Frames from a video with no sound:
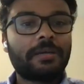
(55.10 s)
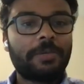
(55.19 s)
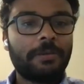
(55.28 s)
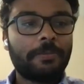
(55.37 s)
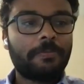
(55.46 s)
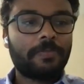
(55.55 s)
நான்
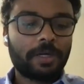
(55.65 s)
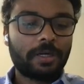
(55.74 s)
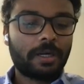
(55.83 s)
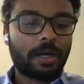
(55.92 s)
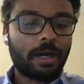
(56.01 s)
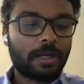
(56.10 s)
எப்படி
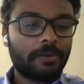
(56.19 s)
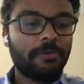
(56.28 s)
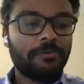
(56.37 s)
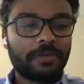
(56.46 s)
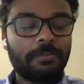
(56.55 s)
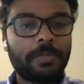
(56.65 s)

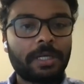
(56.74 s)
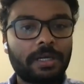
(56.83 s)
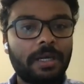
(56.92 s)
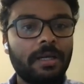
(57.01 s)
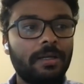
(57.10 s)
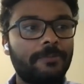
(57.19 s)
ஆக்கணும்னு
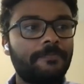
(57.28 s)
விரும்புறேன்னா